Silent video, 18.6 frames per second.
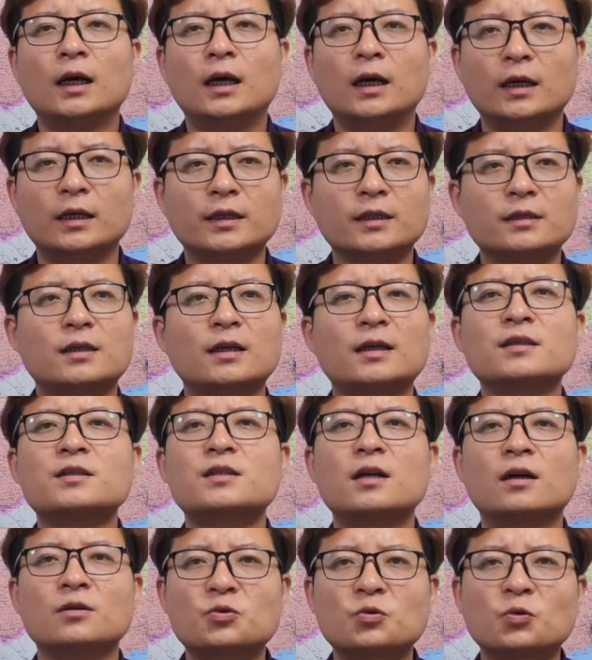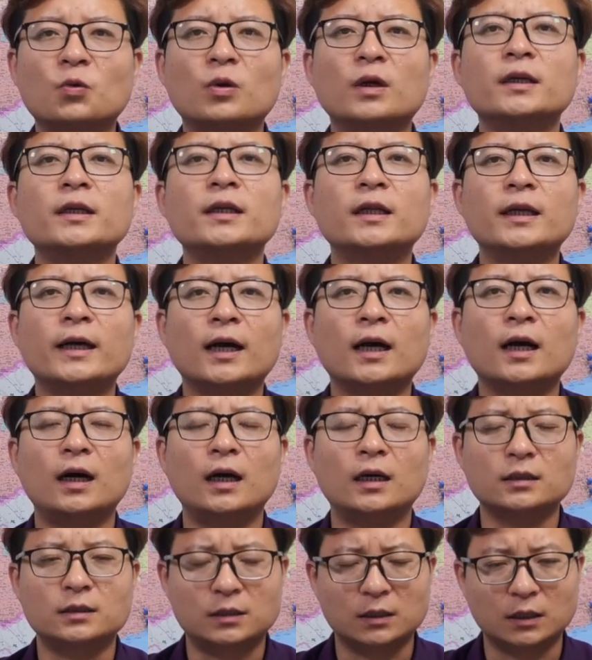呃，也当然知道中国的力量
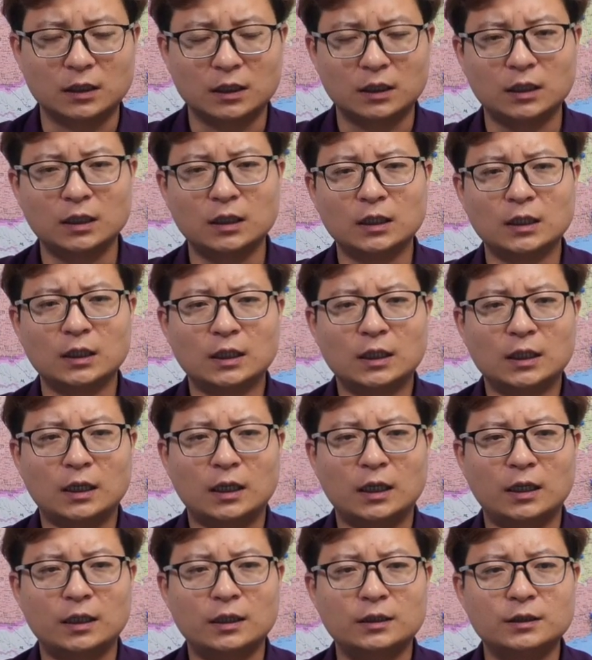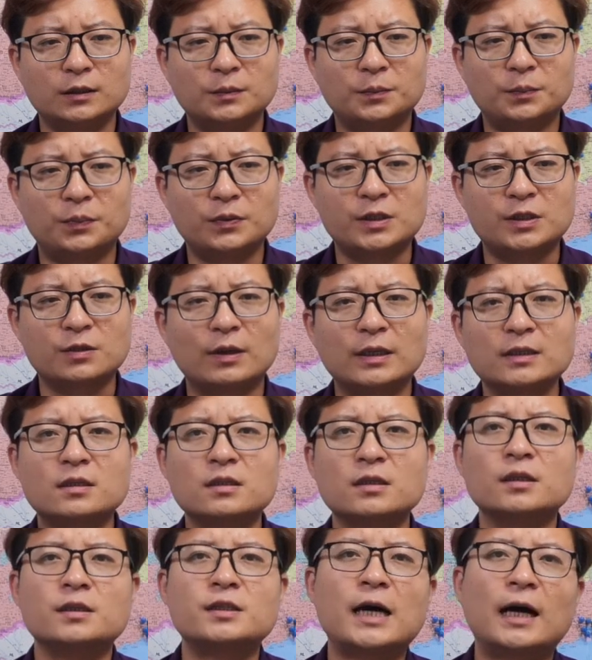啊，这个呃不希望自
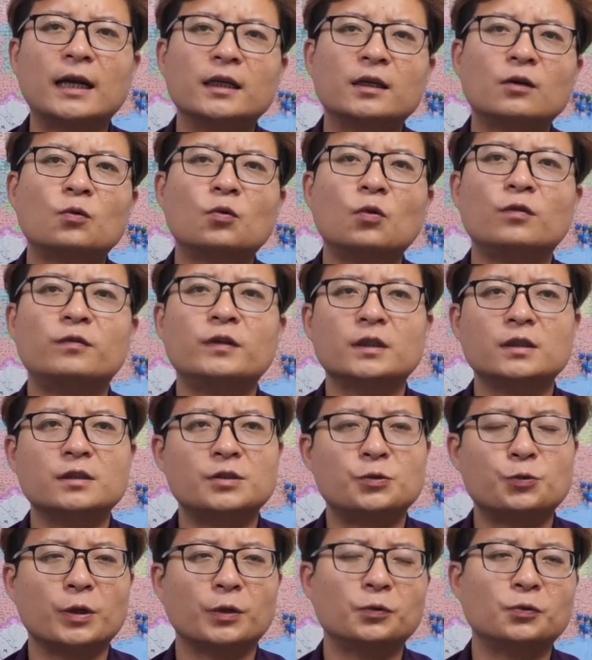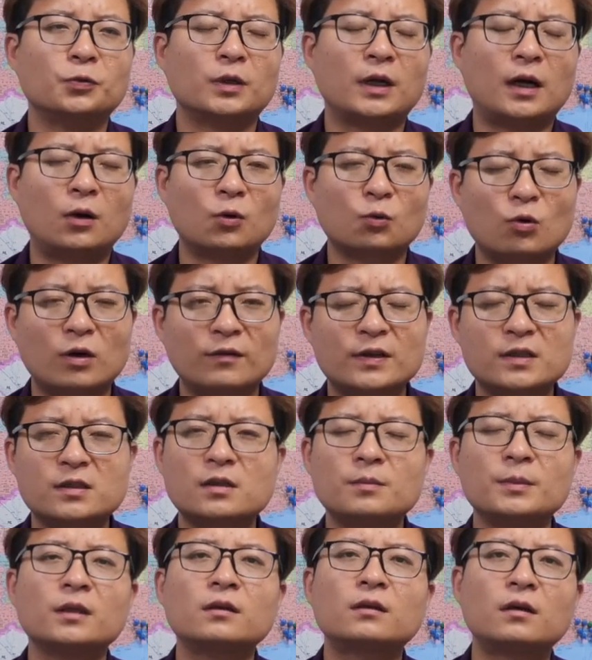己的家庭过分的卷入，然后官方
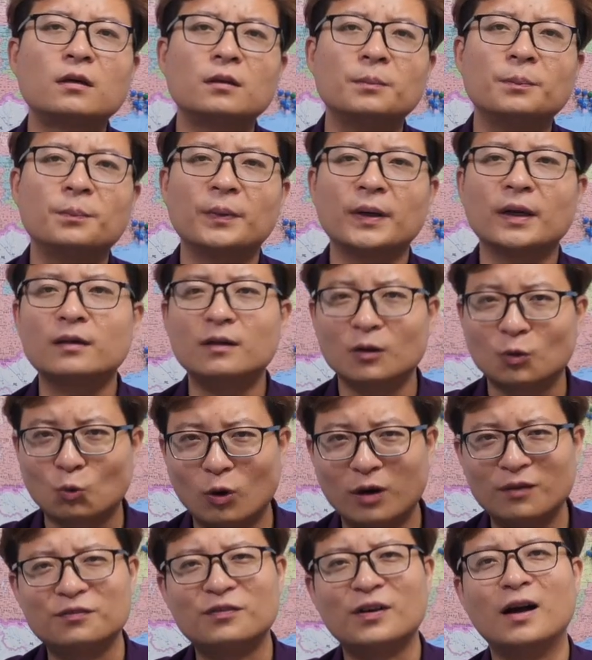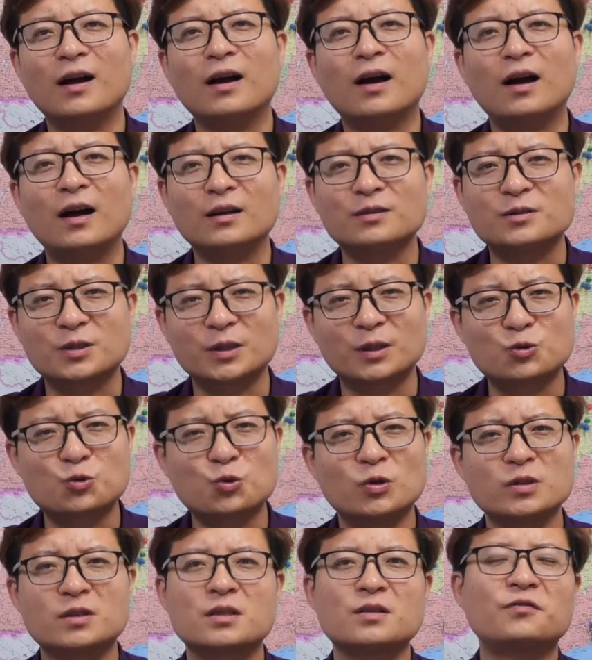声明特别的官方啊，这个
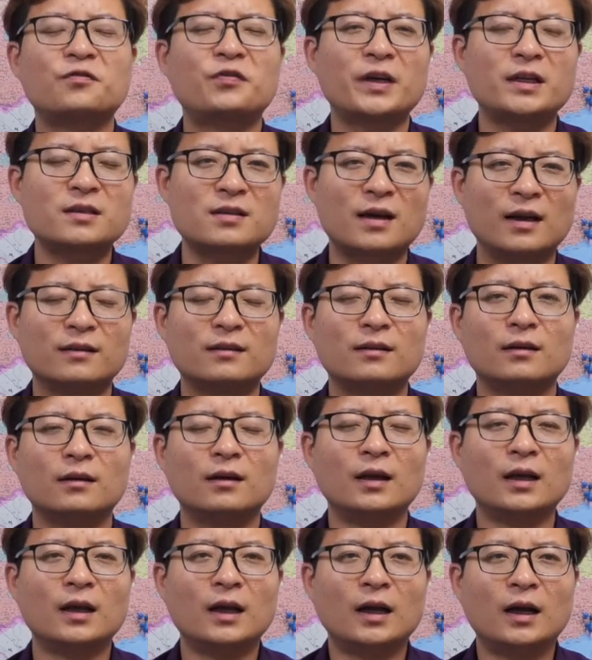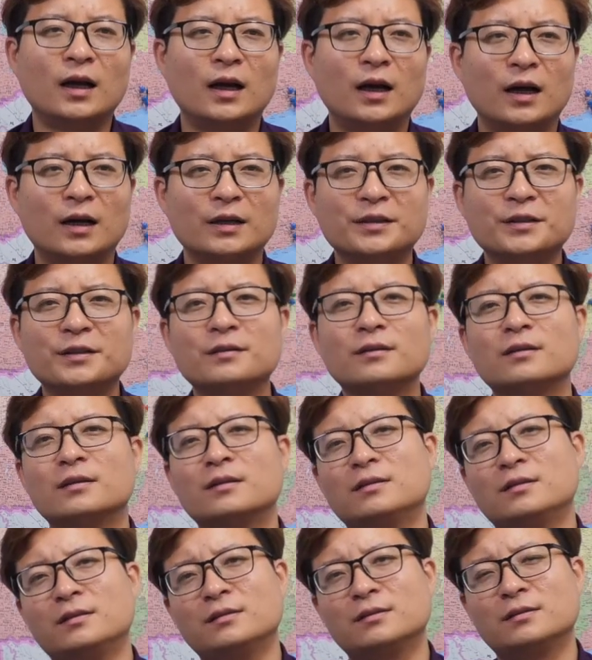措辞非常的呃
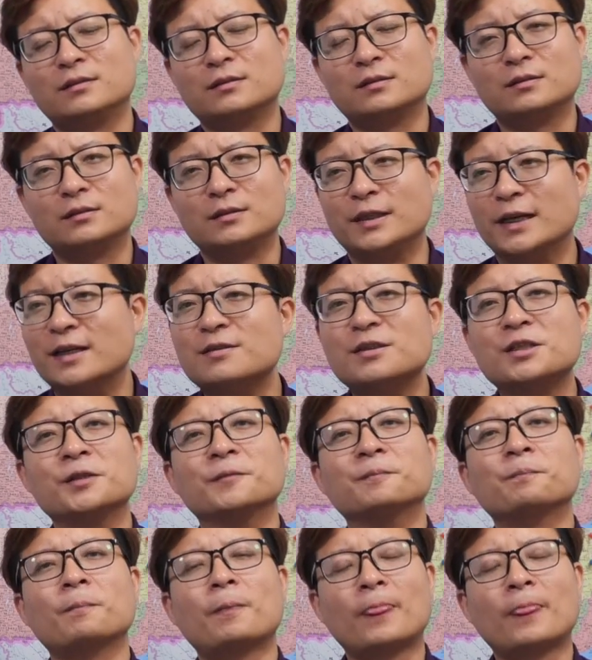也。严谨，